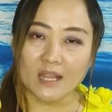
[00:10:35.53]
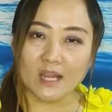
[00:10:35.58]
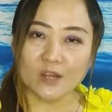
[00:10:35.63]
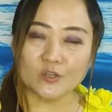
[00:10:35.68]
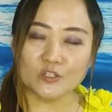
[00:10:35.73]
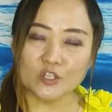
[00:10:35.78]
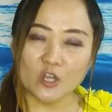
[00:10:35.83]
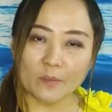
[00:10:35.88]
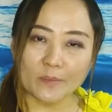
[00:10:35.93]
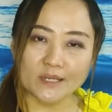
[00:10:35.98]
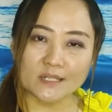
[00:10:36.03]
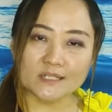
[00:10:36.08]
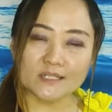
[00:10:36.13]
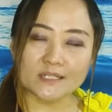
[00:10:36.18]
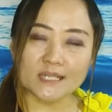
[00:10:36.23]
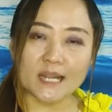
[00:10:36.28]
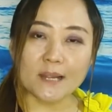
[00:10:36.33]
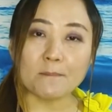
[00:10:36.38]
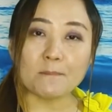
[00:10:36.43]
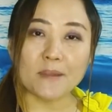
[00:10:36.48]
因为说我们的
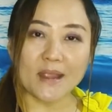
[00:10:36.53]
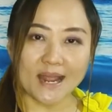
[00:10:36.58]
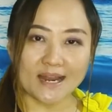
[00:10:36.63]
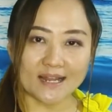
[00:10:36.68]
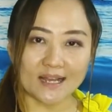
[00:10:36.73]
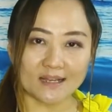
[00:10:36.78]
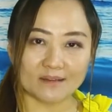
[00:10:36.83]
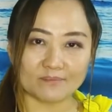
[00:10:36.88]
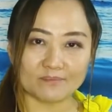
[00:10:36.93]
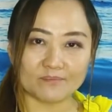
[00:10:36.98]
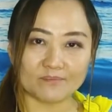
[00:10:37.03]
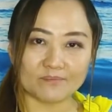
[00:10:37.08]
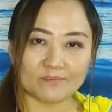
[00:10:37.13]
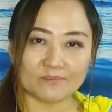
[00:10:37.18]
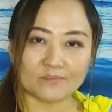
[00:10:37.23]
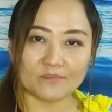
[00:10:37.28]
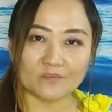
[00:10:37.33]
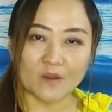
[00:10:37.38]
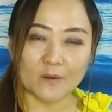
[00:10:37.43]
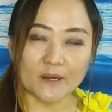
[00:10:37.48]
心变了，
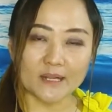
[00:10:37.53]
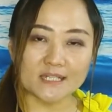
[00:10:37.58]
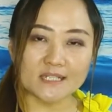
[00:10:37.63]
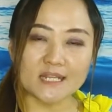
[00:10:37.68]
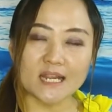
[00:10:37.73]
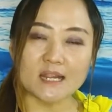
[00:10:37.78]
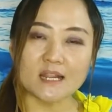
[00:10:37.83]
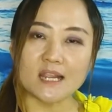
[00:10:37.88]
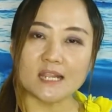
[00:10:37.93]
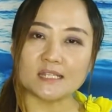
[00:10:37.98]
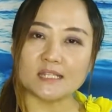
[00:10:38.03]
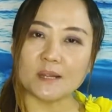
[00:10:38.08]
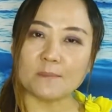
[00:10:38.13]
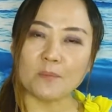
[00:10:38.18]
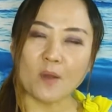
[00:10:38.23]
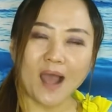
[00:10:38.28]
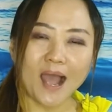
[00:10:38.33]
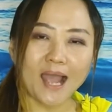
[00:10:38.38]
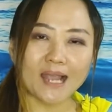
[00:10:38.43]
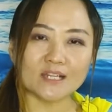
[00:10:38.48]
我们的心已经
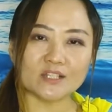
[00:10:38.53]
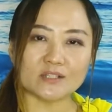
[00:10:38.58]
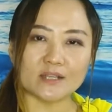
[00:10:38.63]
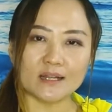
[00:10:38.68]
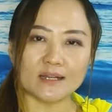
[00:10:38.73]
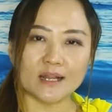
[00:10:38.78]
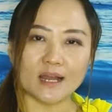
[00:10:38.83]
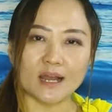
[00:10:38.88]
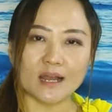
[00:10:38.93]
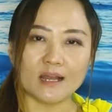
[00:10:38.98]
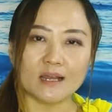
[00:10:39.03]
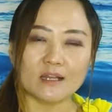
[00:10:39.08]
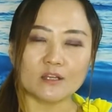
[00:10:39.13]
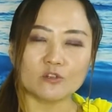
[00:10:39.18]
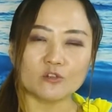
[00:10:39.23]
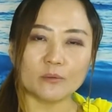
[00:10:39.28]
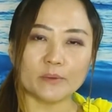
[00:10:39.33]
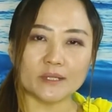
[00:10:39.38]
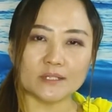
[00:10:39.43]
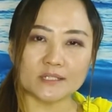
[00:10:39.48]
不爱神了，
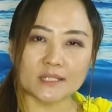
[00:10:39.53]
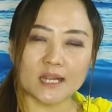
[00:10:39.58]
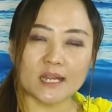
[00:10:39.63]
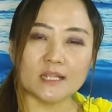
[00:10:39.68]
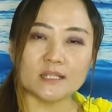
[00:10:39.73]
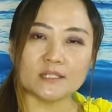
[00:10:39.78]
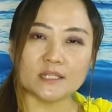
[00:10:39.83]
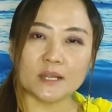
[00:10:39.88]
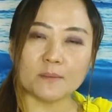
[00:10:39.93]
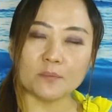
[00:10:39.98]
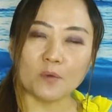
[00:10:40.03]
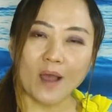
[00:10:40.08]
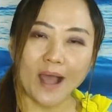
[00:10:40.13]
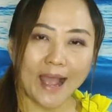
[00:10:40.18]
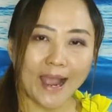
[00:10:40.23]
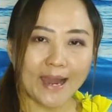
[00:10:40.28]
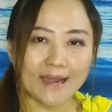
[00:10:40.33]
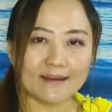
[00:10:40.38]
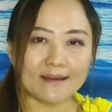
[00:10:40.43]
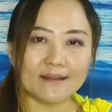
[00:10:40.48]
我们的心已经不
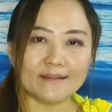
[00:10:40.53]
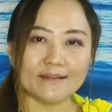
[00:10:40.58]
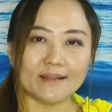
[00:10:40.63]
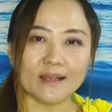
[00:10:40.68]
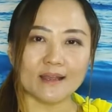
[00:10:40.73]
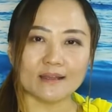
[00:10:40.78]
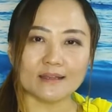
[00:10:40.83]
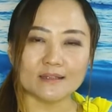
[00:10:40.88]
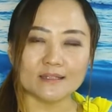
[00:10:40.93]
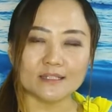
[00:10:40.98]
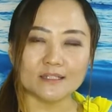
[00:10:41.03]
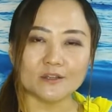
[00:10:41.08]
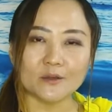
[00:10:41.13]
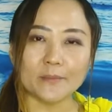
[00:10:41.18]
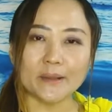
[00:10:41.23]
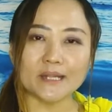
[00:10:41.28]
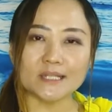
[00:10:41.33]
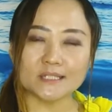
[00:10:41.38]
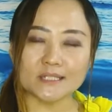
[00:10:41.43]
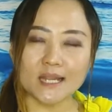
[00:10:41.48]
爱人了。我
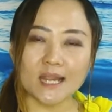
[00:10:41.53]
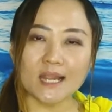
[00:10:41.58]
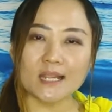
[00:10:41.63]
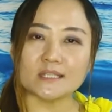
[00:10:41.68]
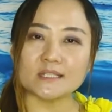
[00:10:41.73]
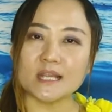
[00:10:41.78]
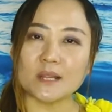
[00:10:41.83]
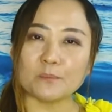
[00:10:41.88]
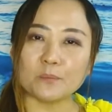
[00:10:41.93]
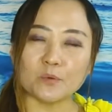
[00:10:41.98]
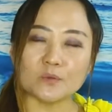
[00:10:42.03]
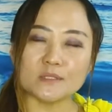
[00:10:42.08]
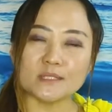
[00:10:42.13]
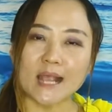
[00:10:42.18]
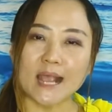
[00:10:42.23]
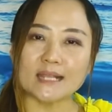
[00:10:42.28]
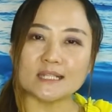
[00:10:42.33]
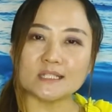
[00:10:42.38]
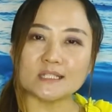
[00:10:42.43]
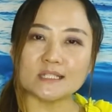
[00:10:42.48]
们的心已经不
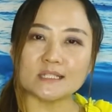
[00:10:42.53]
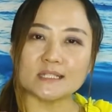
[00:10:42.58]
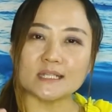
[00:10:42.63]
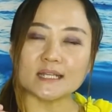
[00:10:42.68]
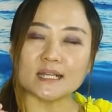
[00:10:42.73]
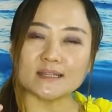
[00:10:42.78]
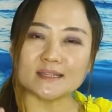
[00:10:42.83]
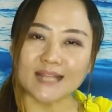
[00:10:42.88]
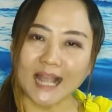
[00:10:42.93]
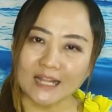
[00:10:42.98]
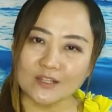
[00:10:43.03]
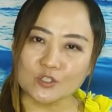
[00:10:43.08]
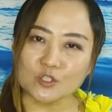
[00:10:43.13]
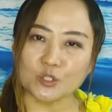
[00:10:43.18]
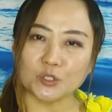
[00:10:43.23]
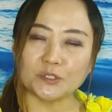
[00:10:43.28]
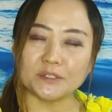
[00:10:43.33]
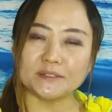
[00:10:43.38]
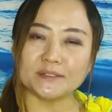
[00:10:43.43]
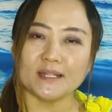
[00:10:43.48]
再是一个单
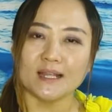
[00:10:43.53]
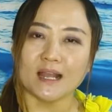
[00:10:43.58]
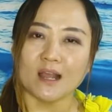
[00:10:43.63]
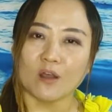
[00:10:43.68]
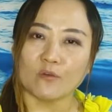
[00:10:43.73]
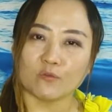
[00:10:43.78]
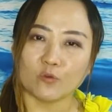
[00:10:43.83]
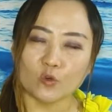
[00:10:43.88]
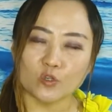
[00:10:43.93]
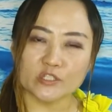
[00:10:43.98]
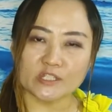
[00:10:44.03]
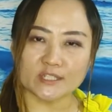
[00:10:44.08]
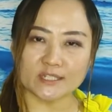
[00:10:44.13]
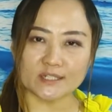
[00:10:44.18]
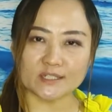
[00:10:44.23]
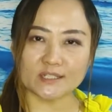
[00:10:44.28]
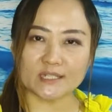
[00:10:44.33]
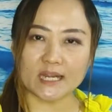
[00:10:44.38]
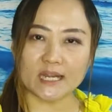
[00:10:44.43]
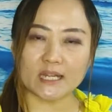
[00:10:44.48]
纯服侍
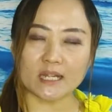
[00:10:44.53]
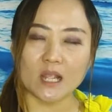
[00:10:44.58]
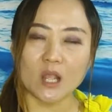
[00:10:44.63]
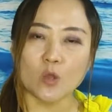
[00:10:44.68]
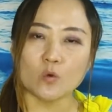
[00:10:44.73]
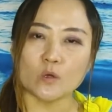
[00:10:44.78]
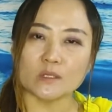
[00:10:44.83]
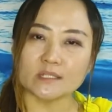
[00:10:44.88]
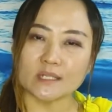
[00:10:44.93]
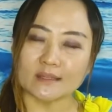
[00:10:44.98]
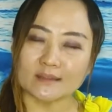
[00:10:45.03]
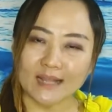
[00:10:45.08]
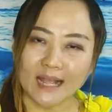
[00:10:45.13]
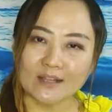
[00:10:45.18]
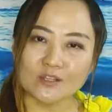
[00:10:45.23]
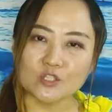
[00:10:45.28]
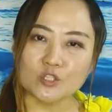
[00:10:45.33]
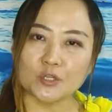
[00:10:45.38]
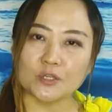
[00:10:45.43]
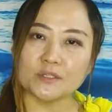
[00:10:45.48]
的心，或者
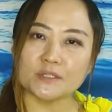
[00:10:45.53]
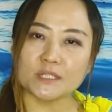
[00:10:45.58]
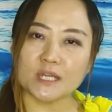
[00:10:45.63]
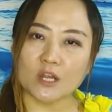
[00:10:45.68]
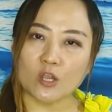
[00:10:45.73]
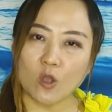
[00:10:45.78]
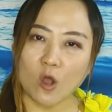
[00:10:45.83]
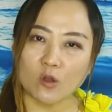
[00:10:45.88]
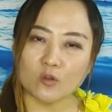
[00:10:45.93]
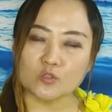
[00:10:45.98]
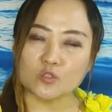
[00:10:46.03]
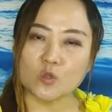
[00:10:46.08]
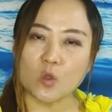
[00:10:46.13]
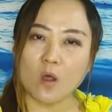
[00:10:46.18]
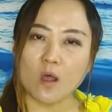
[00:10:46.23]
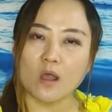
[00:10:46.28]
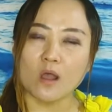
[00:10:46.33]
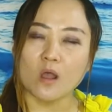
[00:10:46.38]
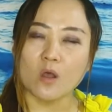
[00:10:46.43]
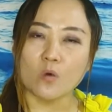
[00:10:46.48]
单纯去工
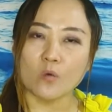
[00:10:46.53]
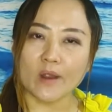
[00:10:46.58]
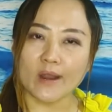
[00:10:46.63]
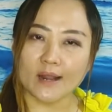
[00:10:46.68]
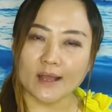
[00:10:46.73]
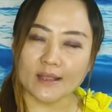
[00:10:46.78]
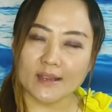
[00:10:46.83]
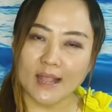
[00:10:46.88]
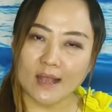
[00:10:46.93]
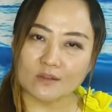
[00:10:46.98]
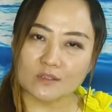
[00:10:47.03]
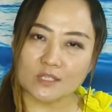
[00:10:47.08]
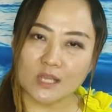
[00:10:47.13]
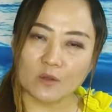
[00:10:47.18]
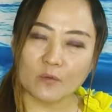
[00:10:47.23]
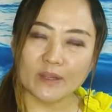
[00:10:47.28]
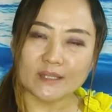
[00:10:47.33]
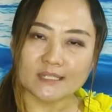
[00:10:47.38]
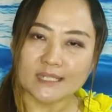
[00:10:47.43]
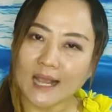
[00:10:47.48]
作，为了要
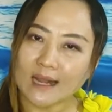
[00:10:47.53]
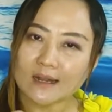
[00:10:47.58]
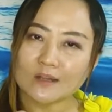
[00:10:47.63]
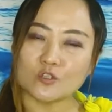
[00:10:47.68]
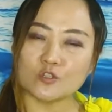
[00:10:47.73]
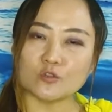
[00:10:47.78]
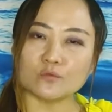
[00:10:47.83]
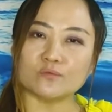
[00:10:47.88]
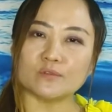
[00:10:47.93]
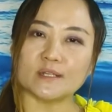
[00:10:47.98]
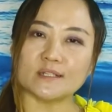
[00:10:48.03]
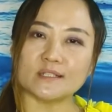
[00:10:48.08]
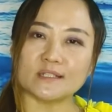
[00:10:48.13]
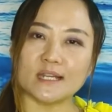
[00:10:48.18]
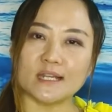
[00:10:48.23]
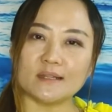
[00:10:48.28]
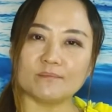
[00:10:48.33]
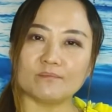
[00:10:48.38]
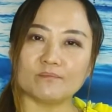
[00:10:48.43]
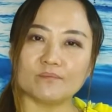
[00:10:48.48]
成为家人祝福的
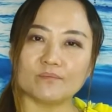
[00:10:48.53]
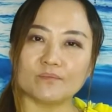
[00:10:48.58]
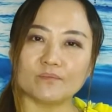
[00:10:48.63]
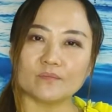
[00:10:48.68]
心，